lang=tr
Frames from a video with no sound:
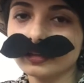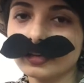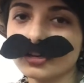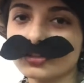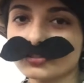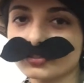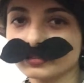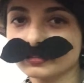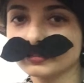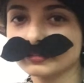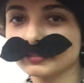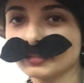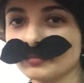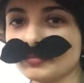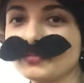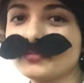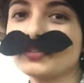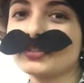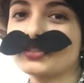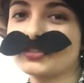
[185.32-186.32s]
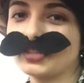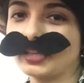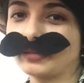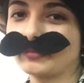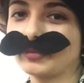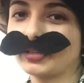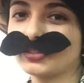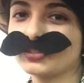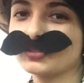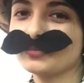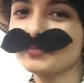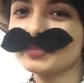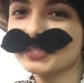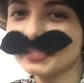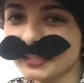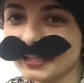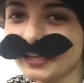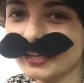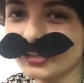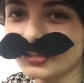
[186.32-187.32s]
Karşılığında bir fırt çekmek için. Bir
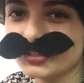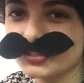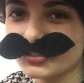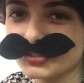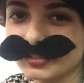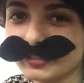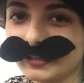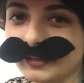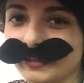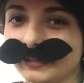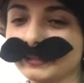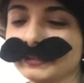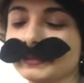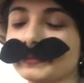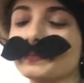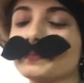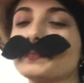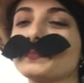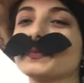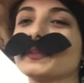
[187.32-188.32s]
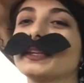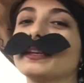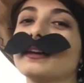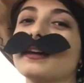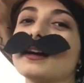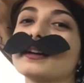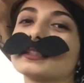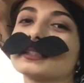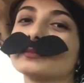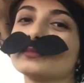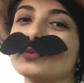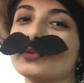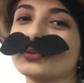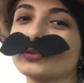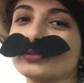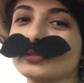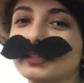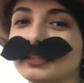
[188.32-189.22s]
sigara için yani. Aklıma o